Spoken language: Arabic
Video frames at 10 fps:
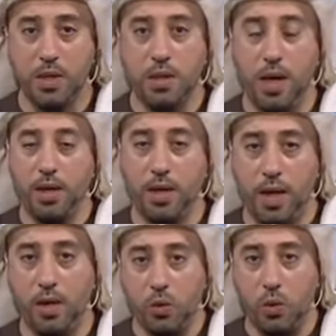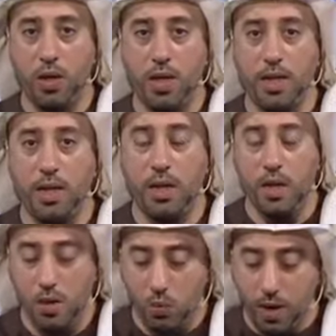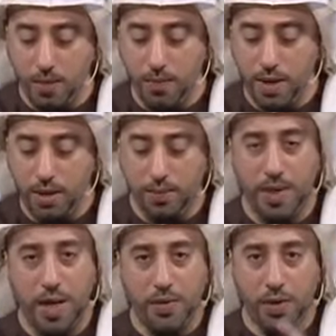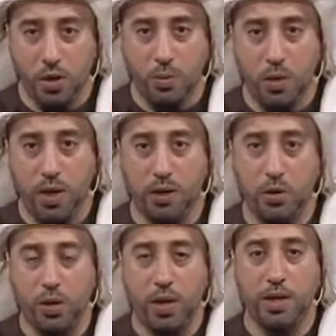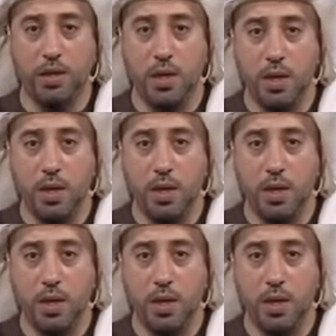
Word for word: عن عن روحه يعني واما من هذه الامور التي تخرج